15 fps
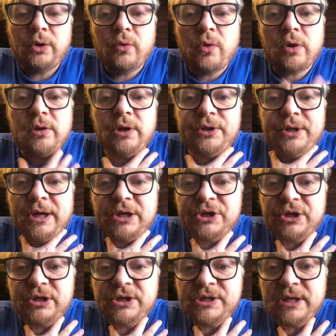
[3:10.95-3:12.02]
горло
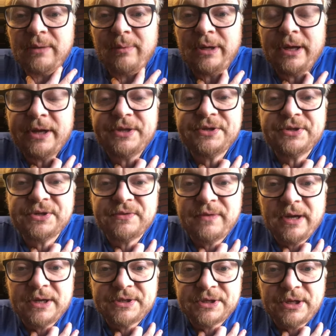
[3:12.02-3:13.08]
также расслабляется,
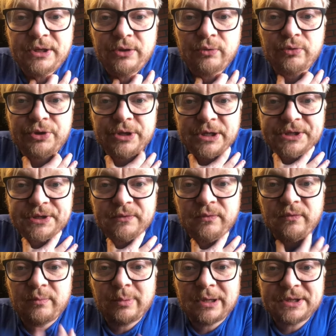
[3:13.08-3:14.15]
связки не
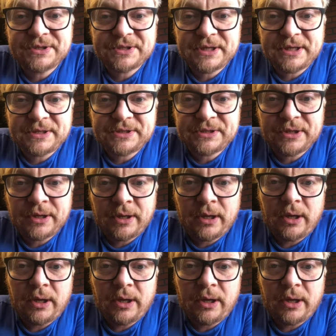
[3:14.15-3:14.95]
участвуют в процессе.